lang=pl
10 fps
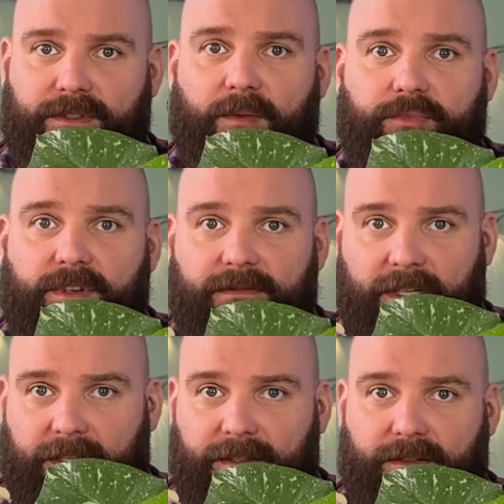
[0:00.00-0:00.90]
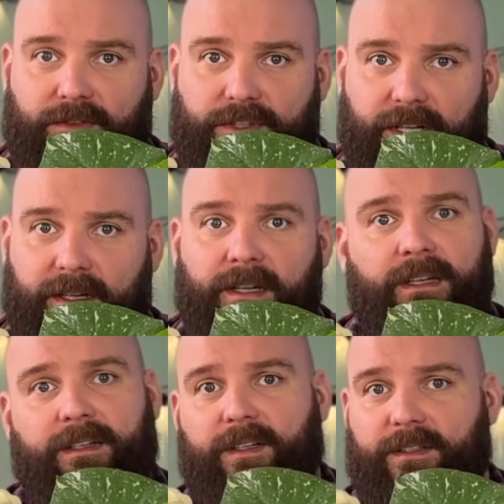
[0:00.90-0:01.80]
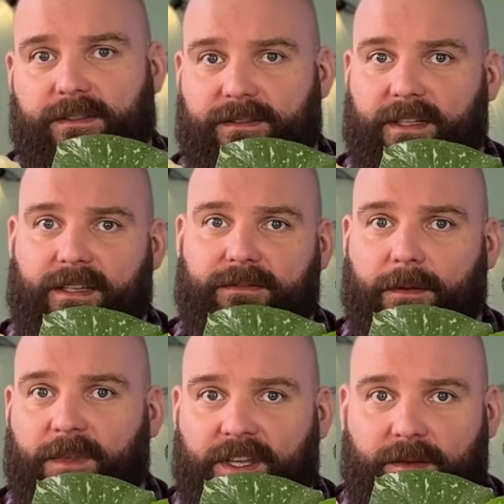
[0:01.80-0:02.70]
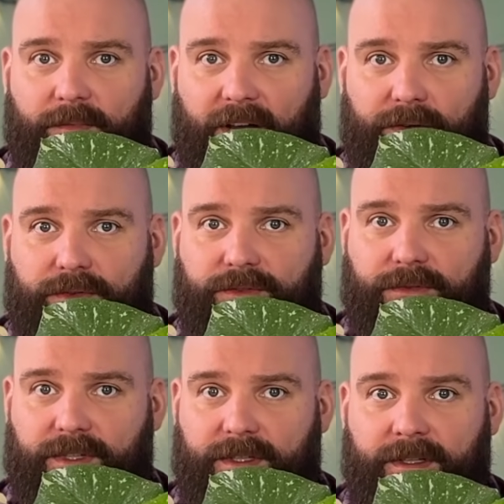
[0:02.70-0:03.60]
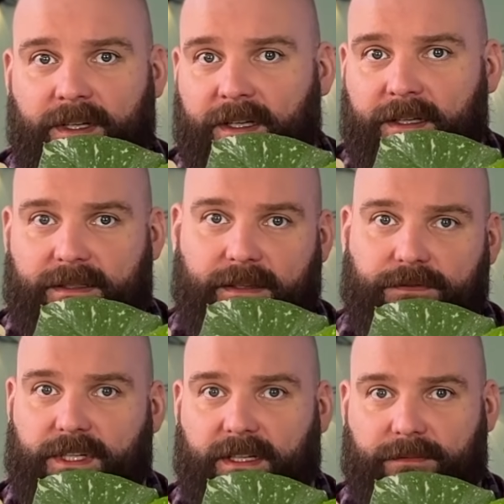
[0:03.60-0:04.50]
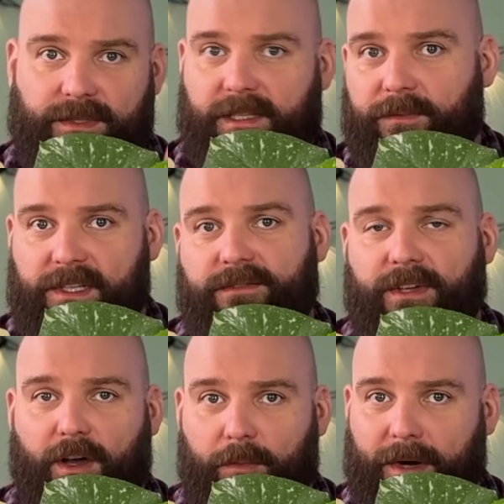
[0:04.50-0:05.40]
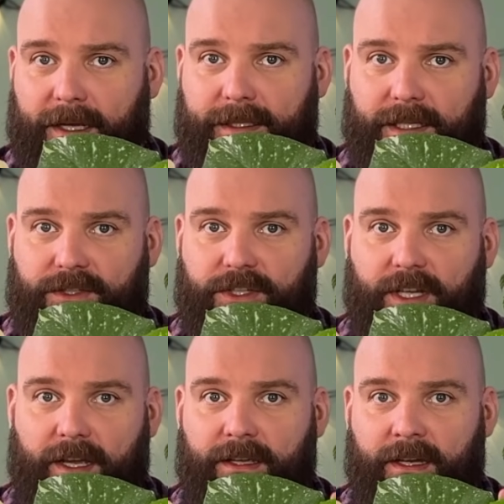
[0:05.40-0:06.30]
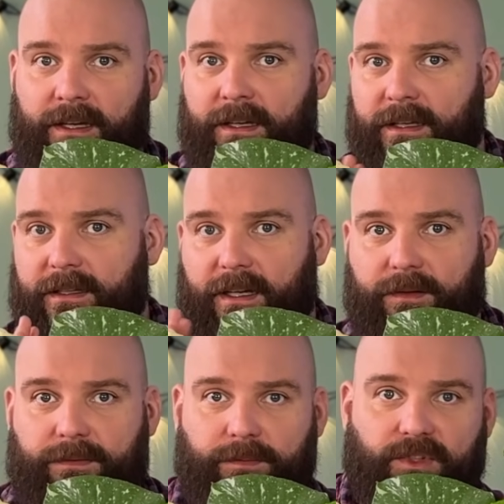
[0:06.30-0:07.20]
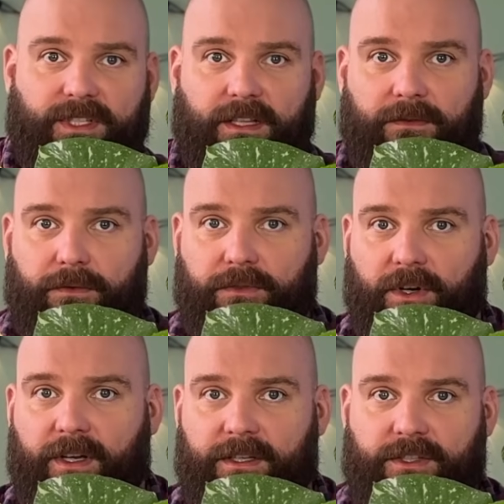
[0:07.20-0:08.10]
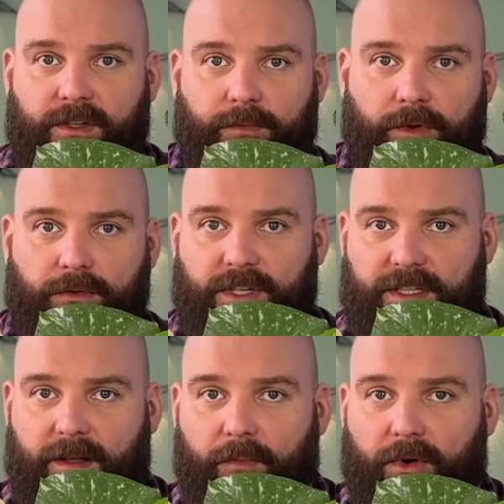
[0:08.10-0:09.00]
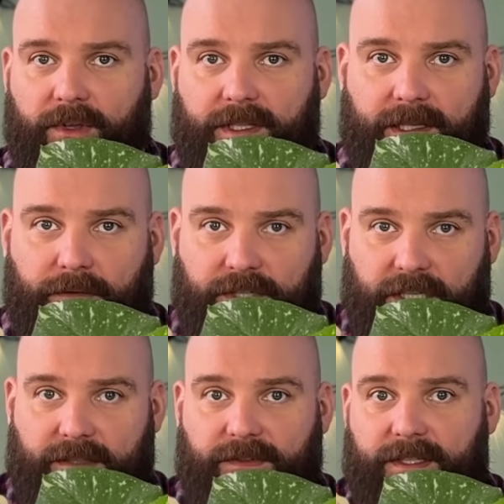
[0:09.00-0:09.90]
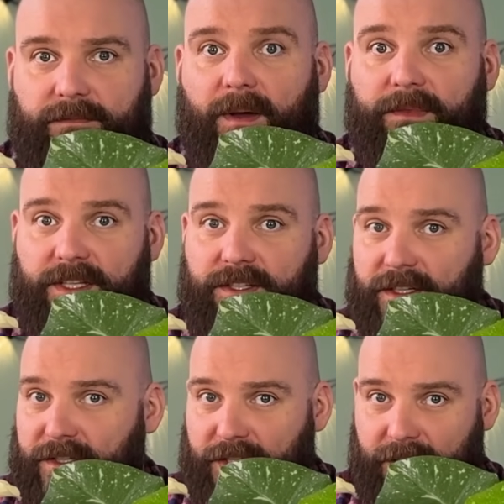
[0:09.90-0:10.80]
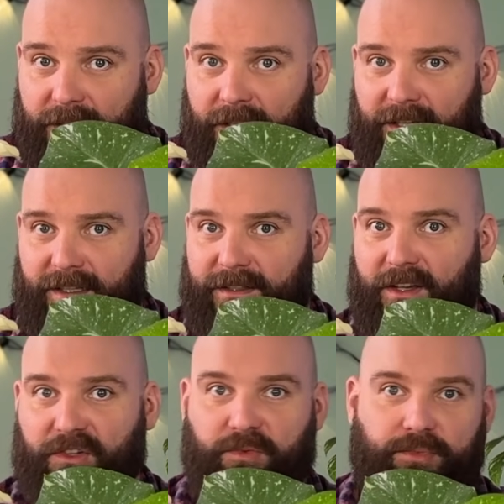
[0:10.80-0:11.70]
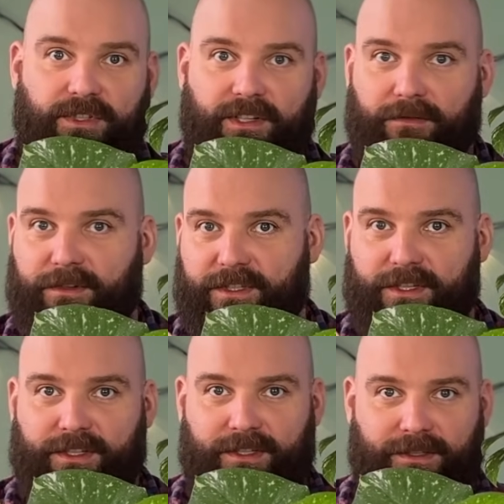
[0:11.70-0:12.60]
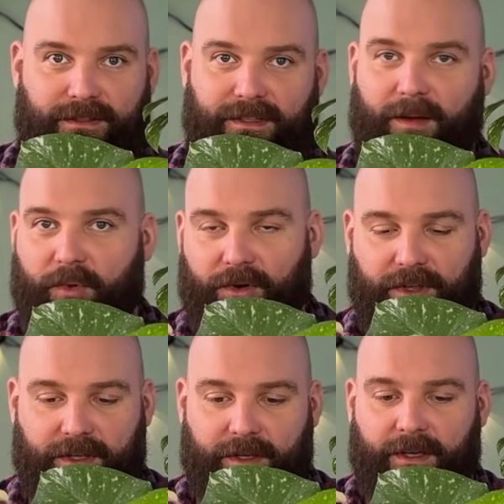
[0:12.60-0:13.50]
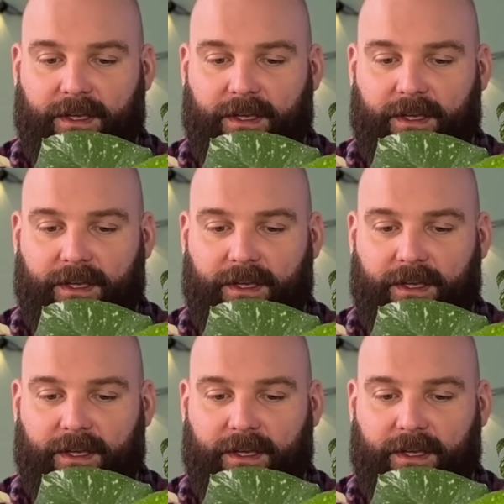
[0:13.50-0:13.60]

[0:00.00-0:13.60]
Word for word: nie pływa, dlatego że y, nagrywam na gimbalu, który zawsze jakby stabilizuje obraz, a dzisiaj tak postanowił trochę się poruszać na boki cały czas, więc mam nadzieję, że nie odpłynął gdzieś na boki.